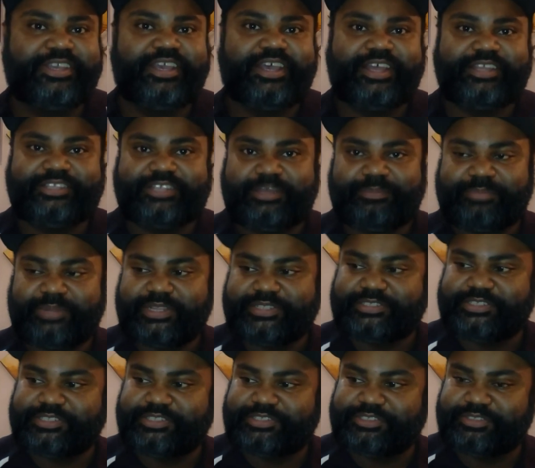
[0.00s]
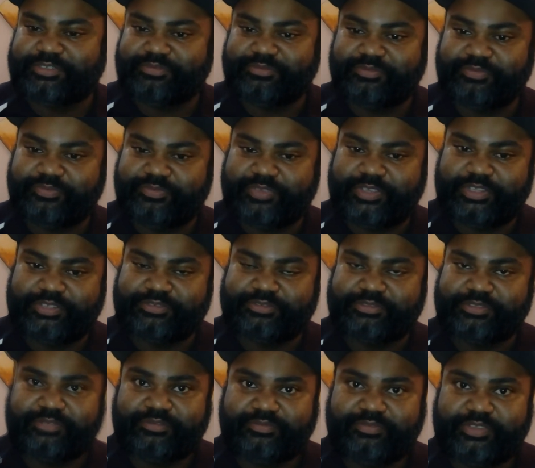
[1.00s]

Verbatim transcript: até para assistir um vídeo, um